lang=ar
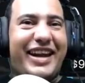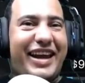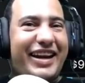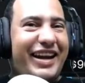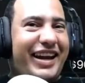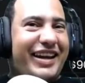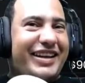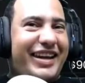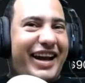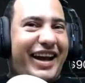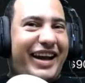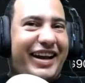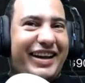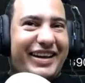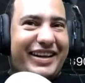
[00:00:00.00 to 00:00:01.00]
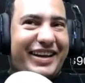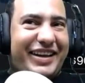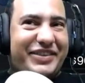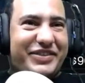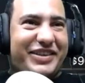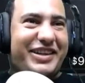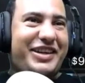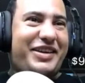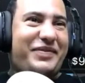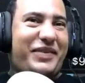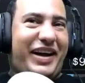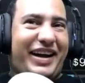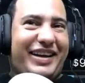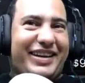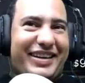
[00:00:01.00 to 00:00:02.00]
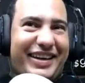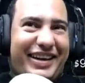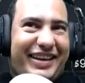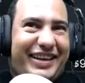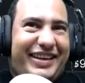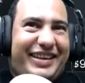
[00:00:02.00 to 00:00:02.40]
لا الحقيقة حاجة واللعبة حاجة